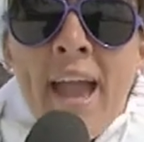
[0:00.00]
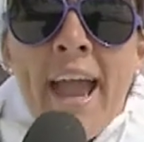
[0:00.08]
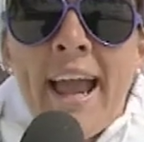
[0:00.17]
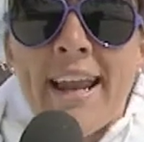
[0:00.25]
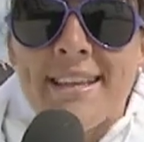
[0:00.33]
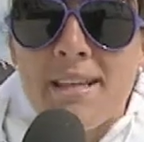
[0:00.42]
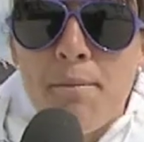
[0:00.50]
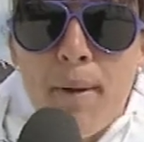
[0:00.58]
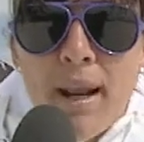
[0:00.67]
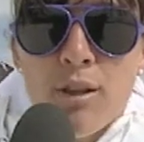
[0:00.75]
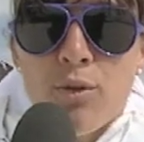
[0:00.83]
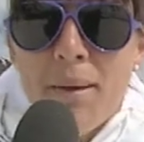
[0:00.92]
e le
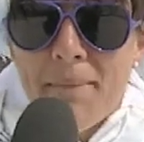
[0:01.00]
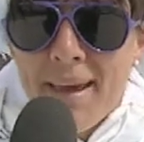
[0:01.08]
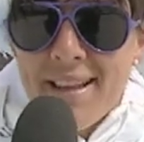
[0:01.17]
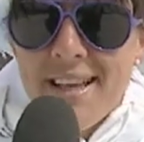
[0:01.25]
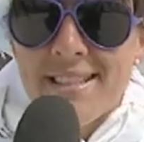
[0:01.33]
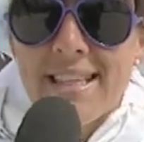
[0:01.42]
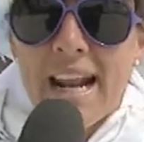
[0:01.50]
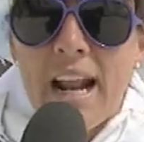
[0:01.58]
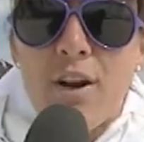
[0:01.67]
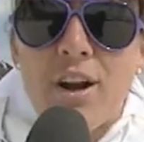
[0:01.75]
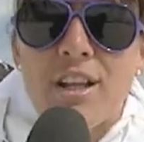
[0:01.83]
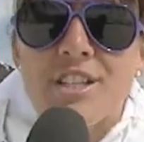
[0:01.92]
temperature medie
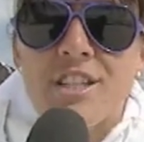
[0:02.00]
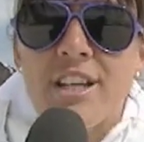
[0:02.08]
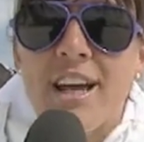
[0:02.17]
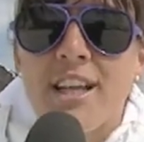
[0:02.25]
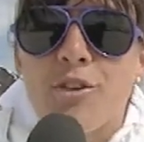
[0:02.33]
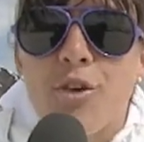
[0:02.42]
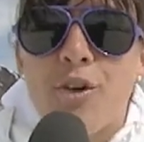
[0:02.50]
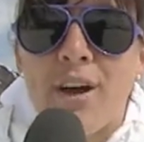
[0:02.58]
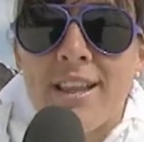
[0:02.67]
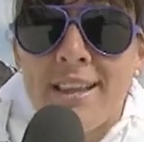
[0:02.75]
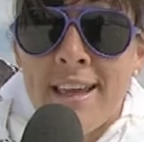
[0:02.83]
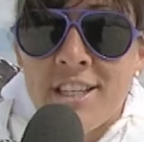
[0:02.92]
saranno all'incirca attorno
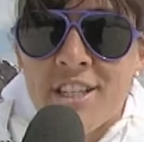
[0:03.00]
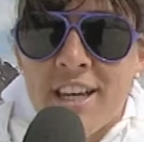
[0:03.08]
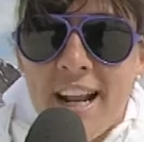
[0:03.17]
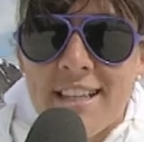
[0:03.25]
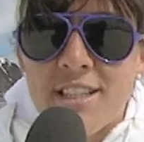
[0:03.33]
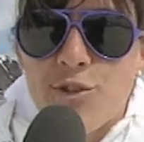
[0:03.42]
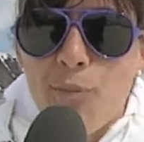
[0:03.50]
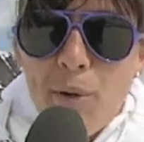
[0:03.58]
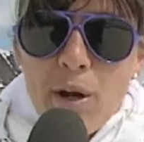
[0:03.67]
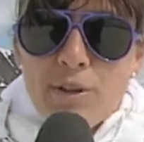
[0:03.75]
ai 10 gradi sopra lo